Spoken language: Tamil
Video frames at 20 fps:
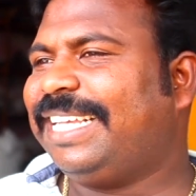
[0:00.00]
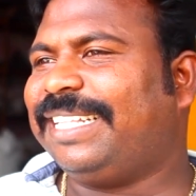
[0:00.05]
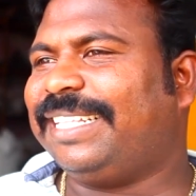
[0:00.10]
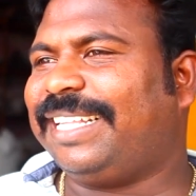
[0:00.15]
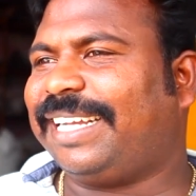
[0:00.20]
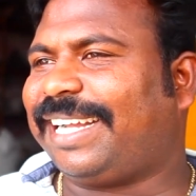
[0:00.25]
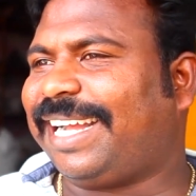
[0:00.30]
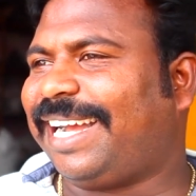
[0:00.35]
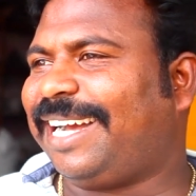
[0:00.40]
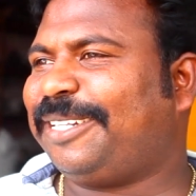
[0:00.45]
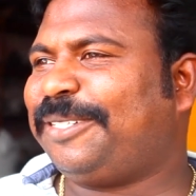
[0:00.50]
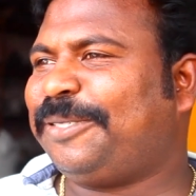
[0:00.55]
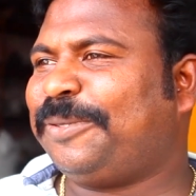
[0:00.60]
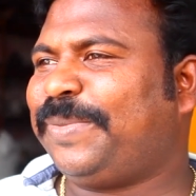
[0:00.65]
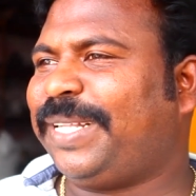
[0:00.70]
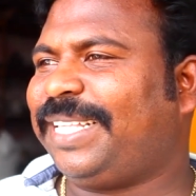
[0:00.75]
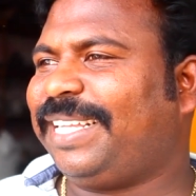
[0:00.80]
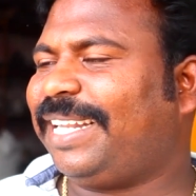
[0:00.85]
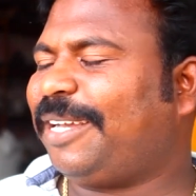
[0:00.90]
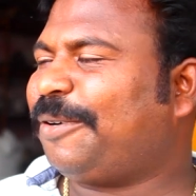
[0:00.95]
இந்த காற்றும்
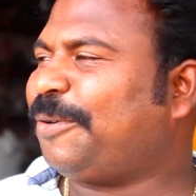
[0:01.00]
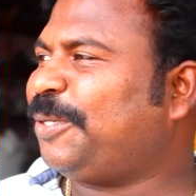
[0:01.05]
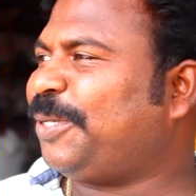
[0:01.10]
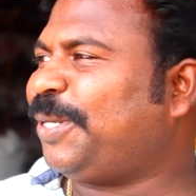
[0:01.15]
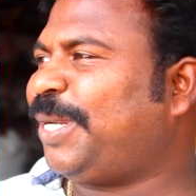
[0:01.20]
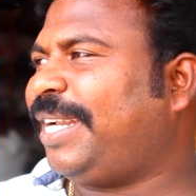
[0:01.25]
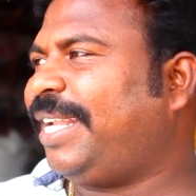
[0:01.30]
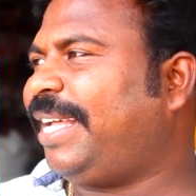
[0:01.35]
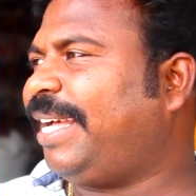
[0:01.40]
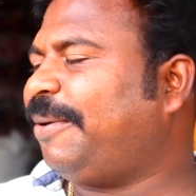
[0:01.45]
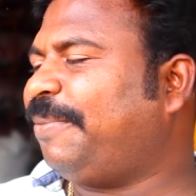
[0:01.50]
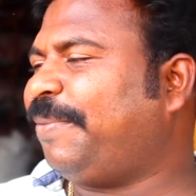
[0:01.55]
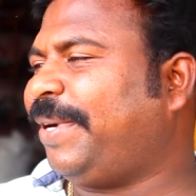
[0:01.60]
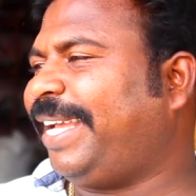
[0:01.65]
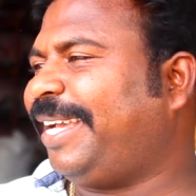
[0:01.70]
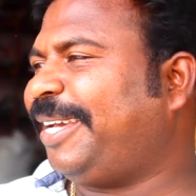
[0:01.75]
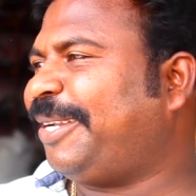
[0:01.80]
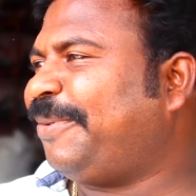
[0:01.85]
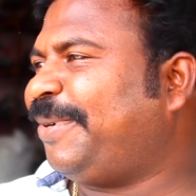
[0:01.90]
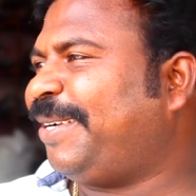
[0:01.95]
பார்த்தீங்கன்னா கொஞ்சம் நல்லா
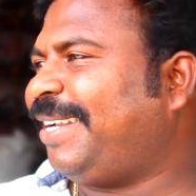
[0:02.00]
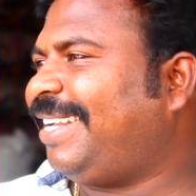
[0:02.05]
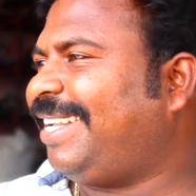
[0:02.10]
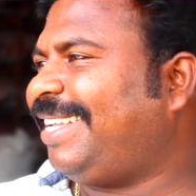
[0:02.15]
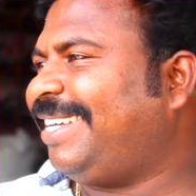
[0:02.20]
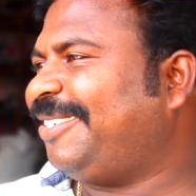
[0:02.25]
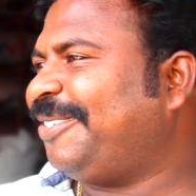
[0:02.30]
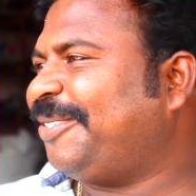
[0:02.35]
பயங்கரமாக நல்லா